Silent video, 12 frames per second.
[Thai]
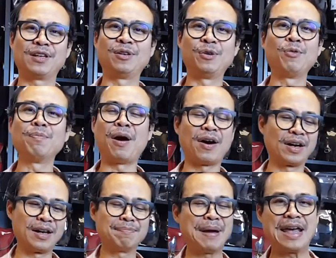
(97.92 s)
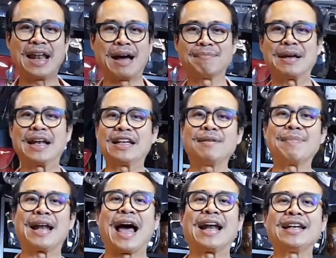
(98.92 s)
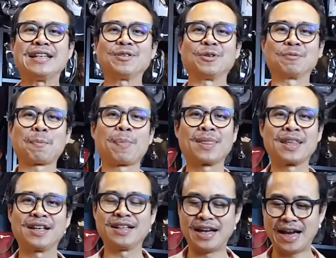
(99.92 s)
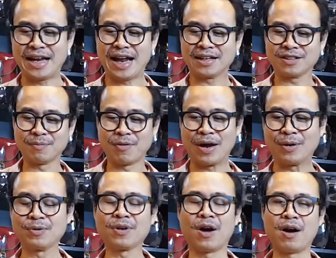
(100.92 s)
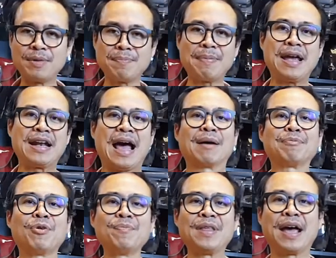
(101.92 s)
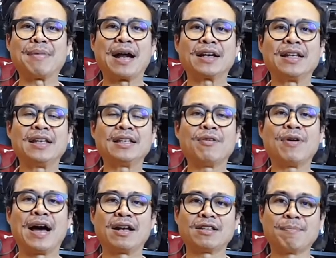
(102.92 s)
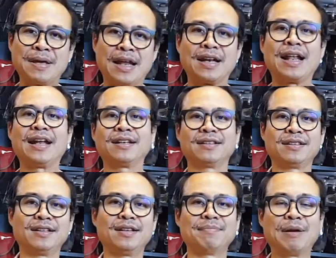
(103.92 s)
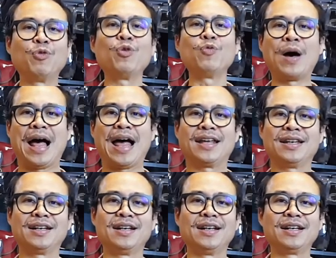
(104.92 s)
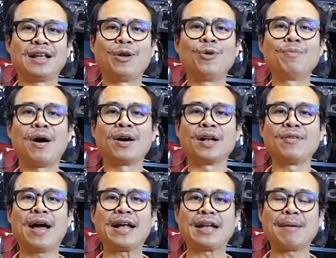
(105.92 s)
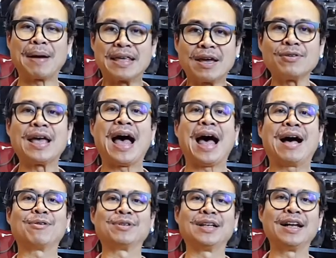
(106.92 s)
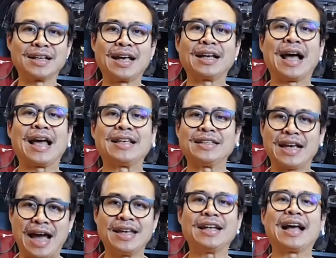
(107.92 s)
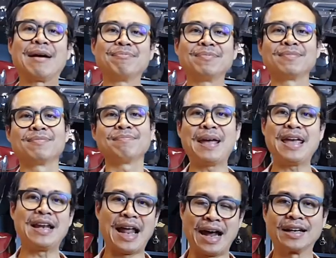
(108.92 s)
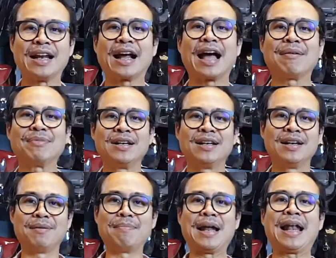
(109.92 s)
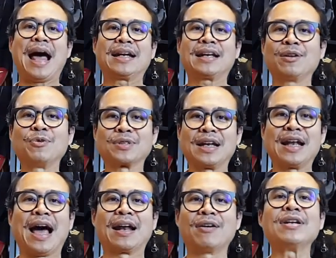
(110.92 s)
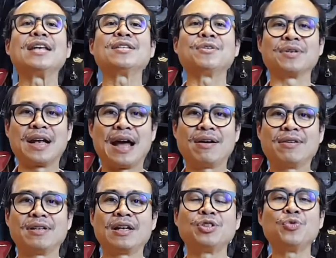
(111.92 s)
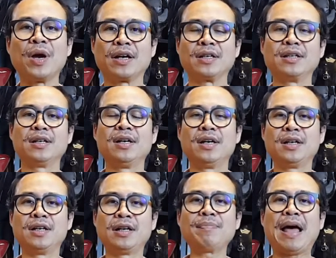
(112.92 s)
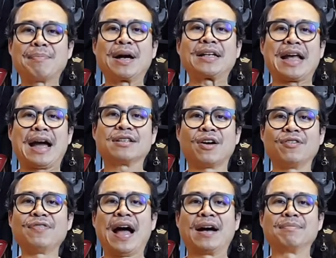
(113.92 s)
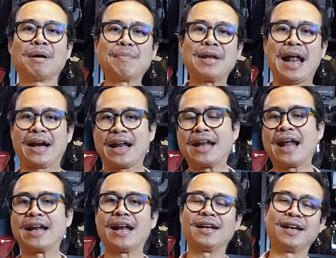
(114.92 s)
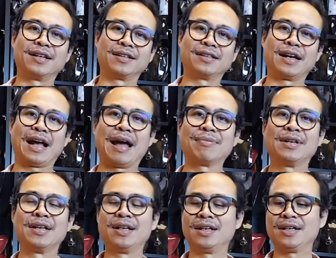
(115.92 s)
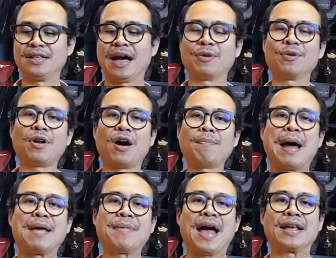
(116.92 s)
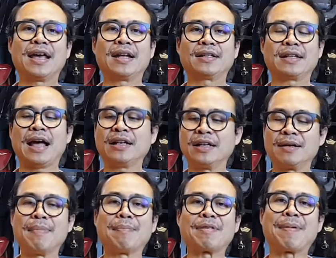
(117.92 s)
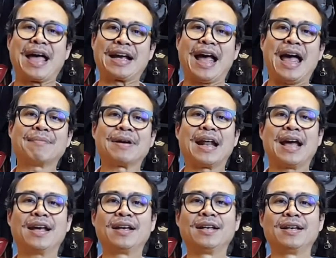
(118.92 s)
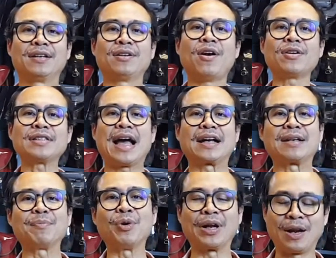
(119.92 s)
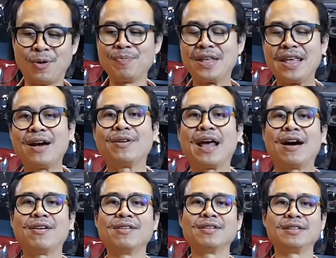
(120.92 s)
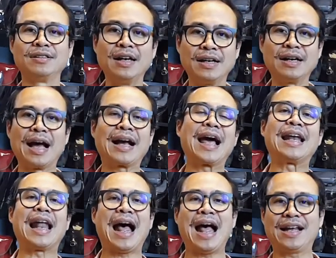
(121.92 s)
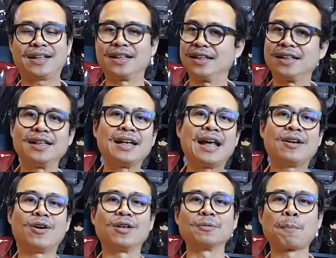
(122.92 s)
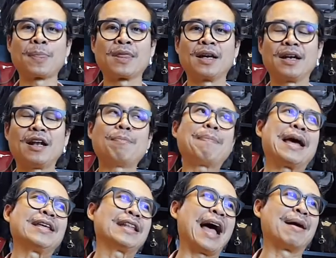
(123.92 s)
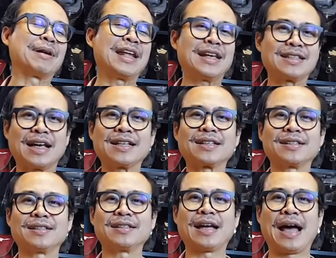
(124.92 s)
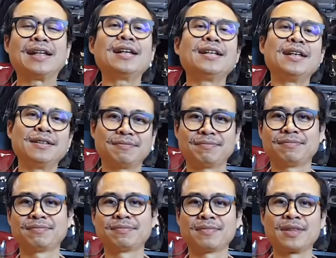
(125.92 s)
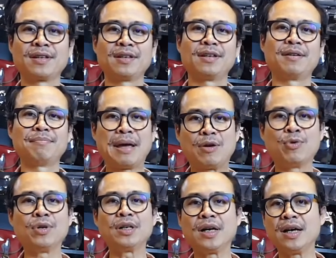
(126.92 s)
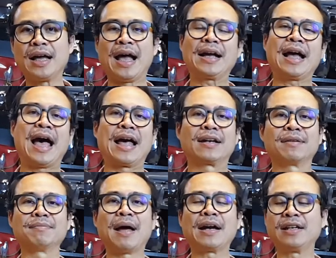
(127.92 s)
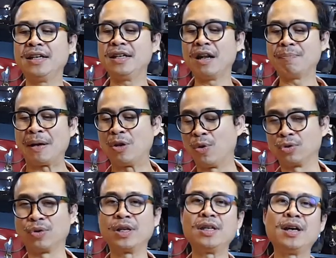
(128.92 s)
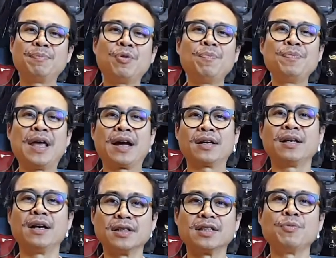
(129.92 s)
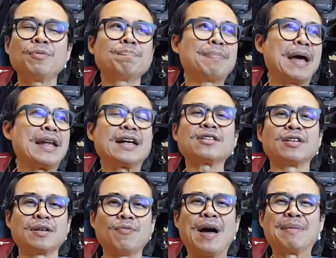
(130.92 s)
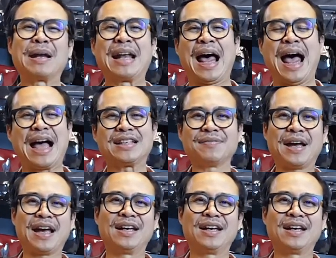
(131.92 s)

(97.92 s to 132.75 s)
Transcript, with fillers: ลุงบอกเลยเป้หลังเป้อะไรที่บาลานซ์ดีสุด หลาย ๆ ท่านก็จะบอกว่าลุงหนอมีเป้หลังปุ๊บเนี่ยบางทีจังหวะเราจะเปลี่ยนเลนมันวุ่นวายแต่ลุงบอกเลยว่าถ้าไปยาวๆ เดินไกลๆ ใช้นะครับเป้หลังนี่แหละครับบาลานซ์กระดูกสันหลังเราดีที่สุดแล้ว และช่วยคือคือน้ำหนักมันกระจายสอง ฝั่ง มันไม่หนักได้ใดด้านหนึ่งนะครับอย่างลุงหนอไปมาเนี้ยถ้าถือแบบสะพายข้างไปนะ นอกจากจะหมดอารมณ์เที่ยวแล้ว 1 อาการล้าเกิดขึ้นแน่นอน เราไปต่างประเทศสักอาทิตย์หนึ่งไม่คุ้นเคยกับอากาศ บางทีเราไปโหลดตรงนี้เยอะปุ๊บเนี่ยเกิดสมมติไปแค่สองสามวันมันล้าใช่ไหม